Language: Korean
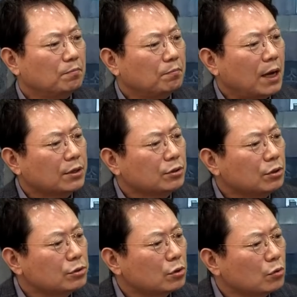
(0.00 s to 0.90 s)

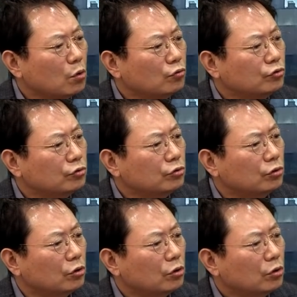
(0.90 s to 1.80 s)
판결 선고
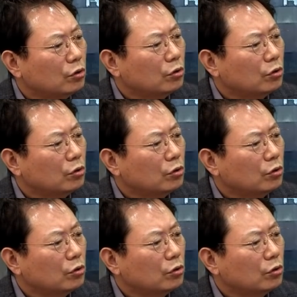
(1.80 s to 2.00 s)
후